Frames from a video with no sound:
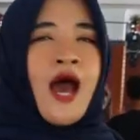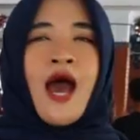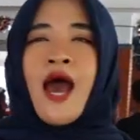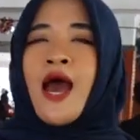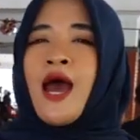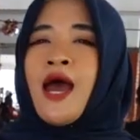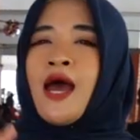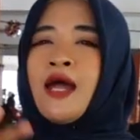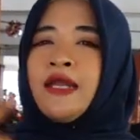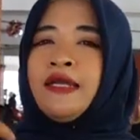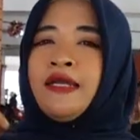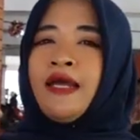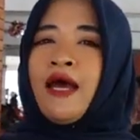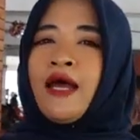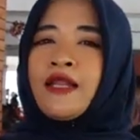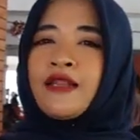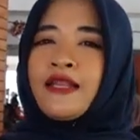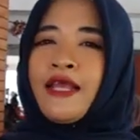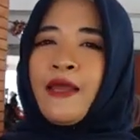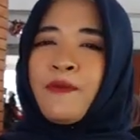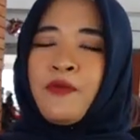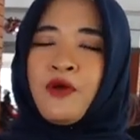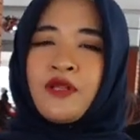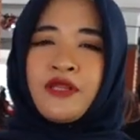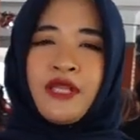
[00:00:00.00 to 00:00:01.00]
ada
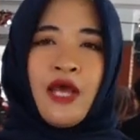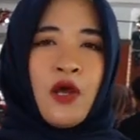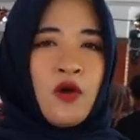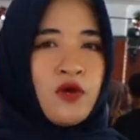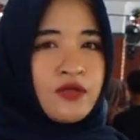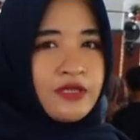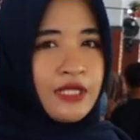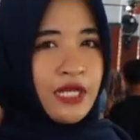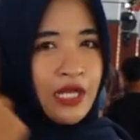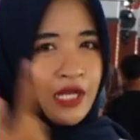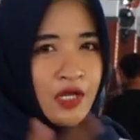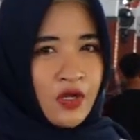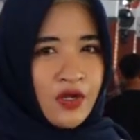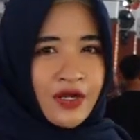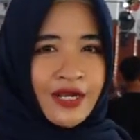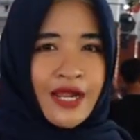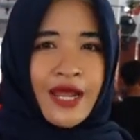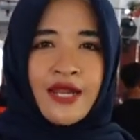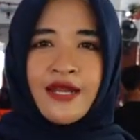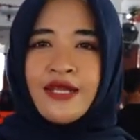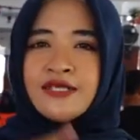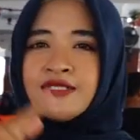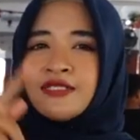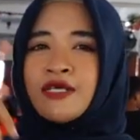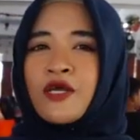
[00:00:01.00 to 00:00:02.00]
tepo tahu telur,
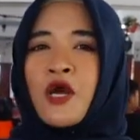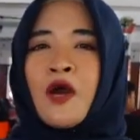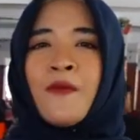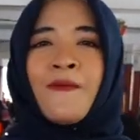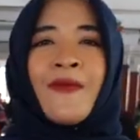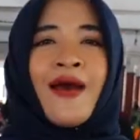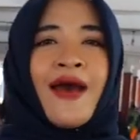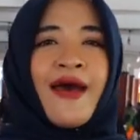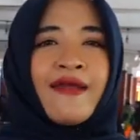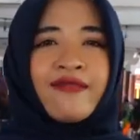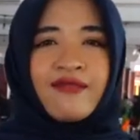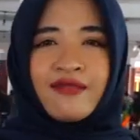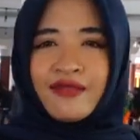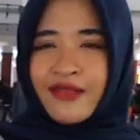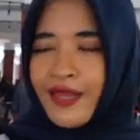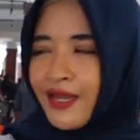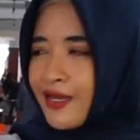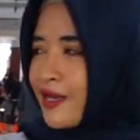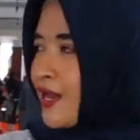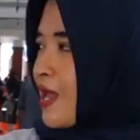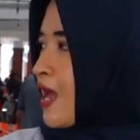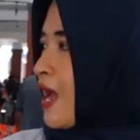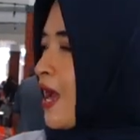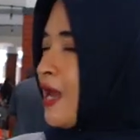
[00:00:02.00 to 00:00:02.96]
ada sego manten,